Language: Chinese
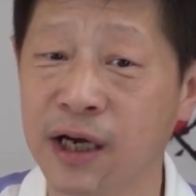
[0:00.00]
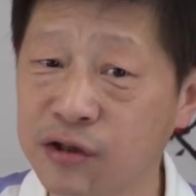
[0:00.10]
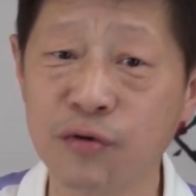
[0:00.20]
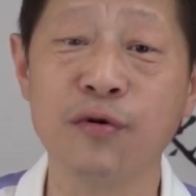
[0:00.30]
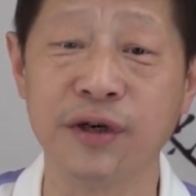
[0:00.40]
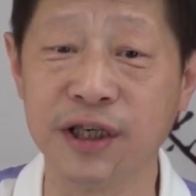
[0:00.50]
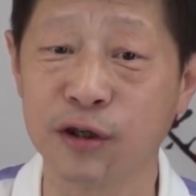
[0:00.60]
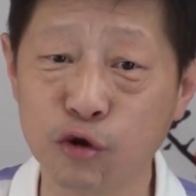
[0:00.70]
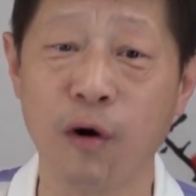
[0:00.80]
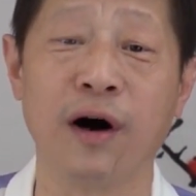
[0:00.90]
中共已
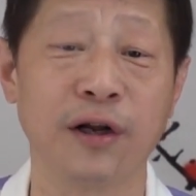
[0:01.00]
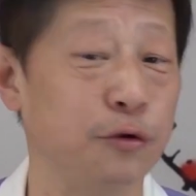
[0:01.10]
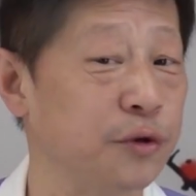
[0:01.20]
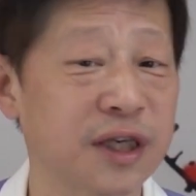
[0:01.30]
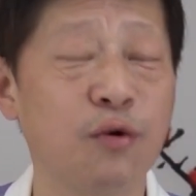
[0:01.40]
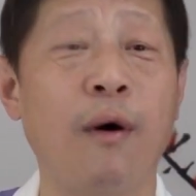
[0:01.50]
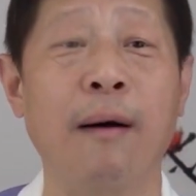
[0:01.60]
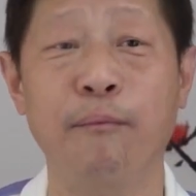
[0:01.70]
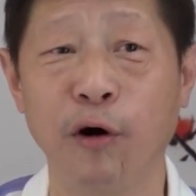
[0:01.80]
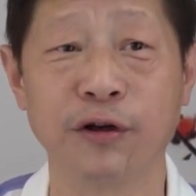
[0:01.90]
经做好了鱼死网
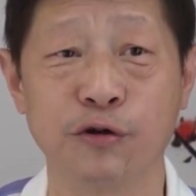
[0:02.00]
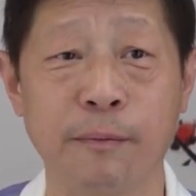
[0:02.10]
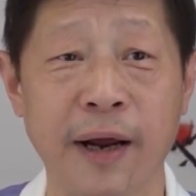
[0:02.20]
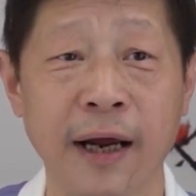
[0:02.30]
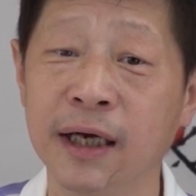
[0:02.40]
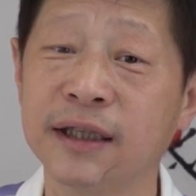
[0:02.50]
破的准备，